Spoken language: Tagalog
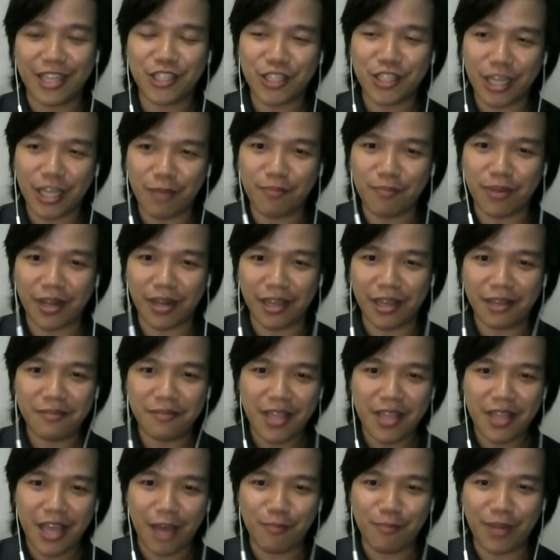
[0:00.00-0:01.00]
At
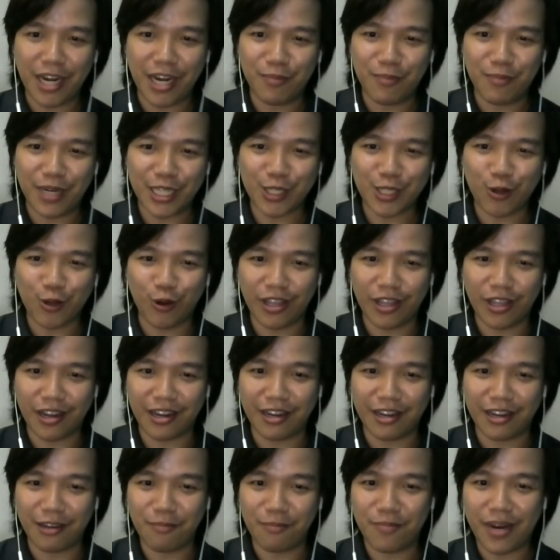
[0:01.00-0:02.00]
syempre, bilang mga
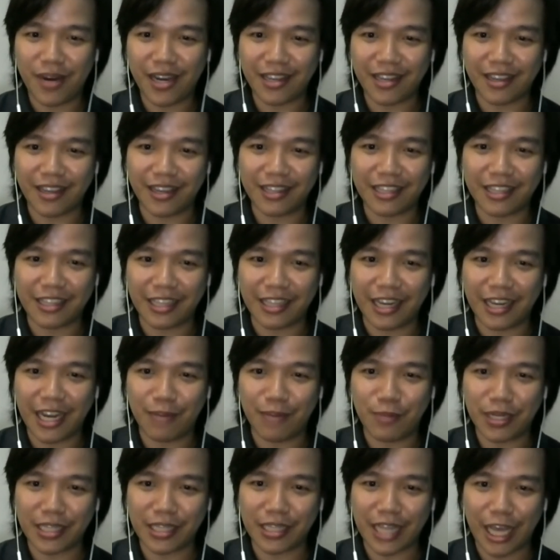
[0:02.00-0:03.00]
scholar ng bayan, hindi
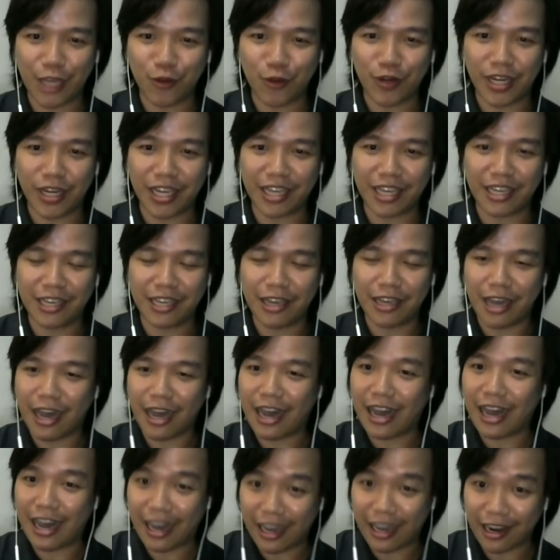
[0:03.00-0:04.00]
lamang tayo
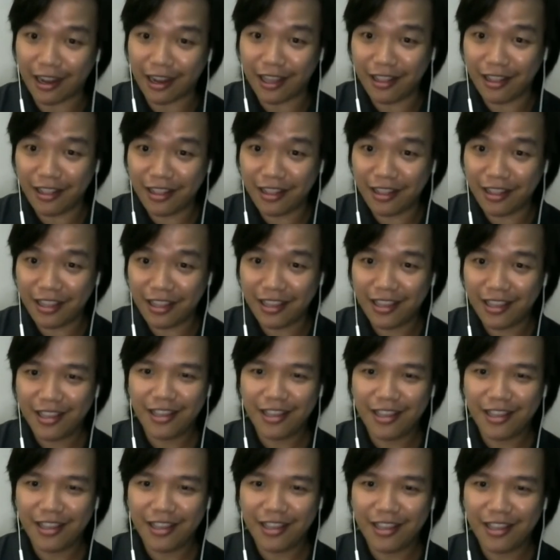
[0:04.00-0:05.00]
nag-aaral,
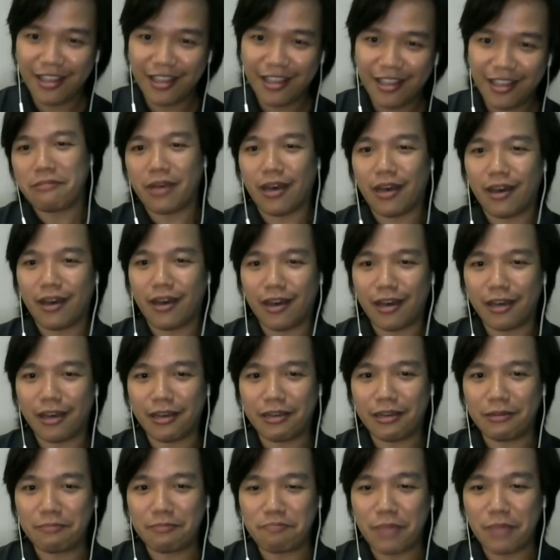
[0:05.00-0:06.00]

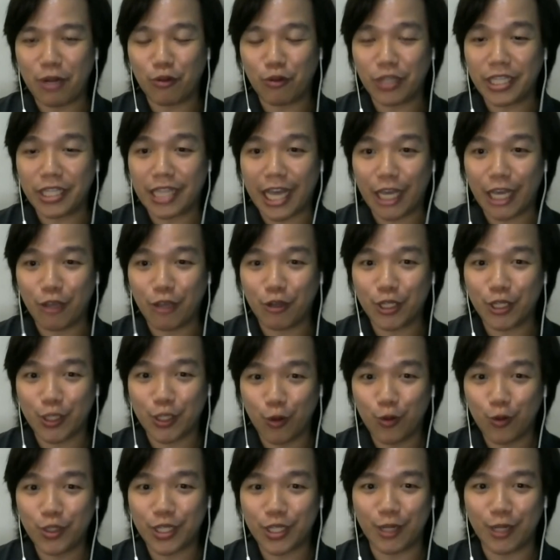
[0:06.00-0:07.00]
uh, meron din tayong
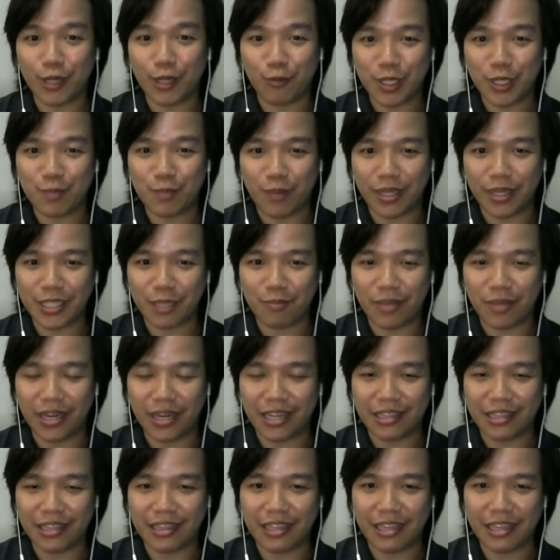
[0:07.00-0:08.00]
social
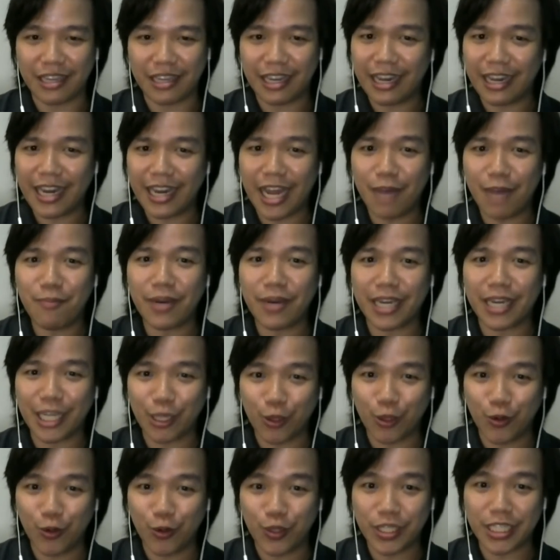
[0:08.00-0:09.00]
responsibility. Ilan lamang
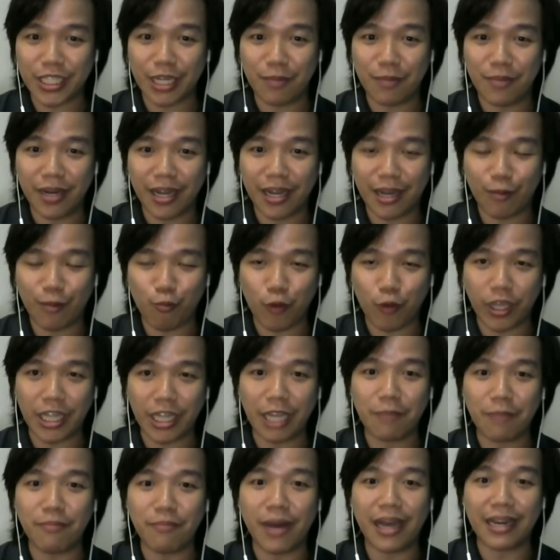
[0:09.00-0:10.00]
ito sa mga
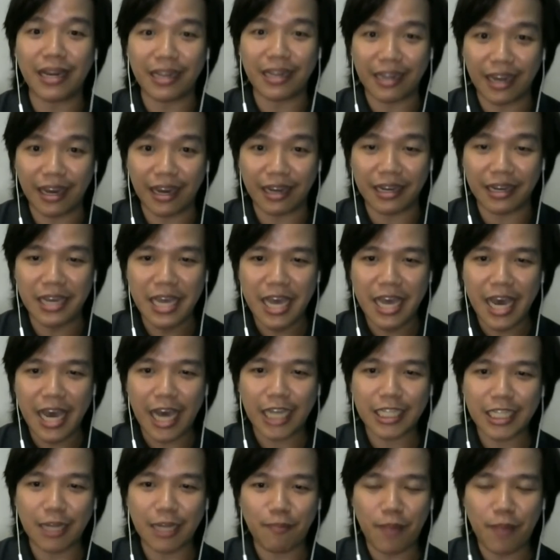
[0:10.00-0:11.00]
pwedeng malinang
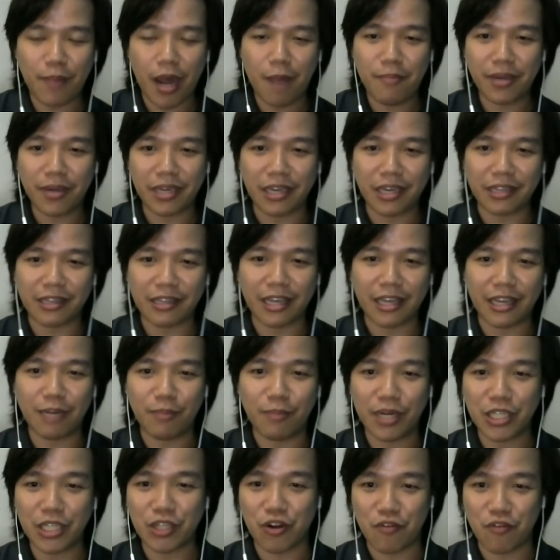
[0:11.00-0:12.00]
sa pamagitan
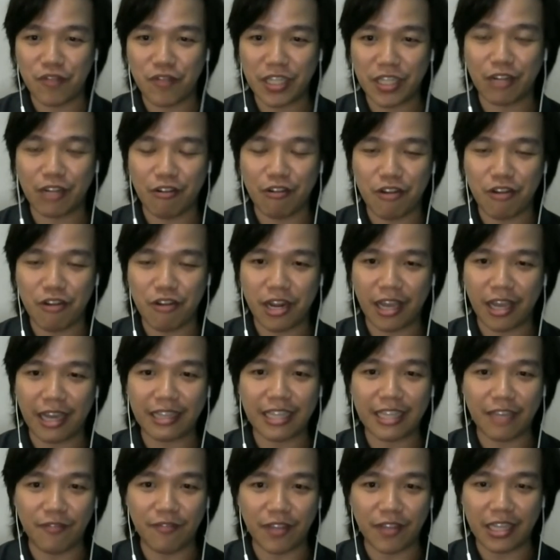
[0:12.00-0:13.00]
ng mga service learning
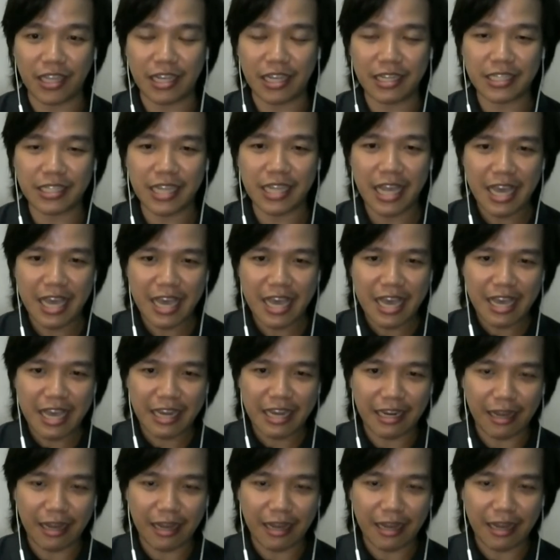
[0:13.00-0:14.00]
activities
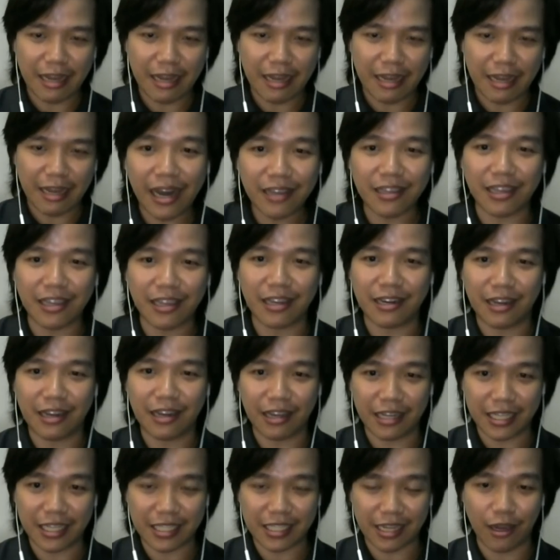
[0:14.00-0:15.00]
na bahagi
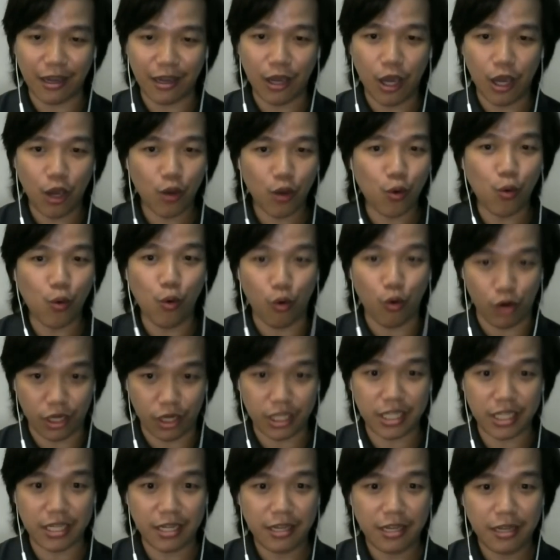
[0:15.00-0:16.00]
ng isang
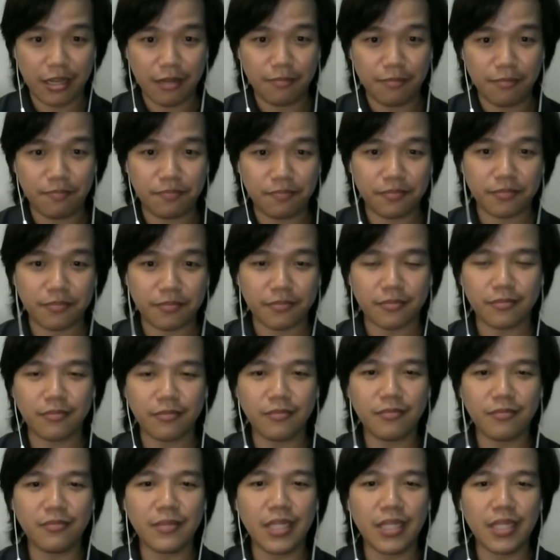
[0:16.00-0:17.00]
course.
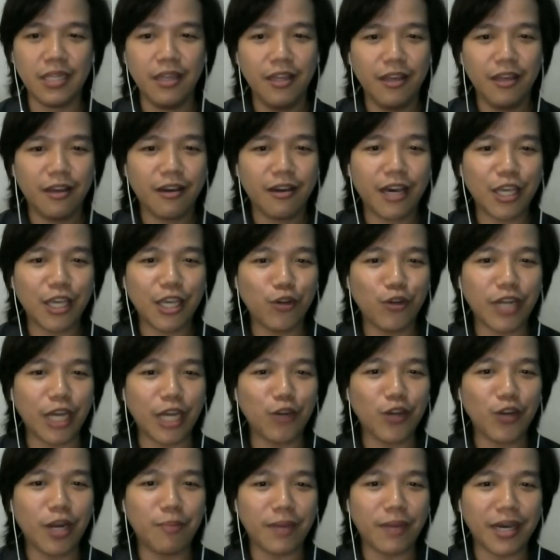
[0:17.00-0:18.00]
Ngayon,
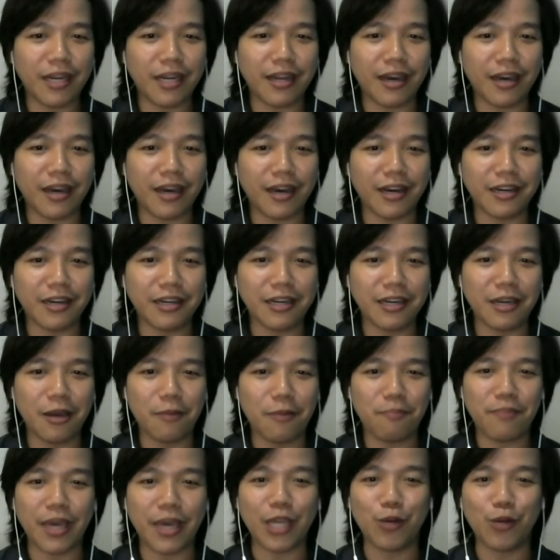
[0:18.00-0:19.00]
ano naman ang
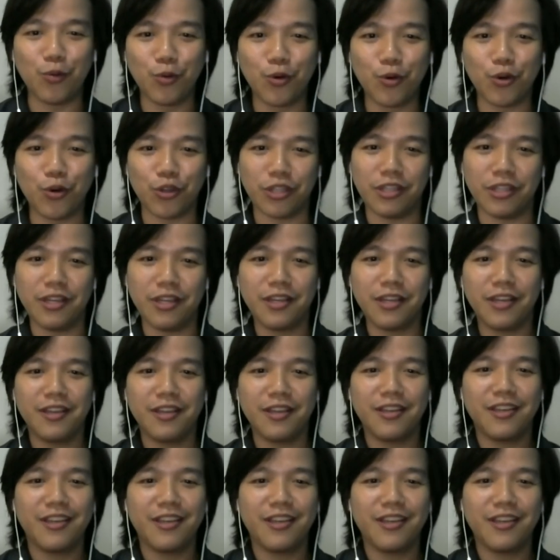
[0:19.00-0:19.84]
pahinungod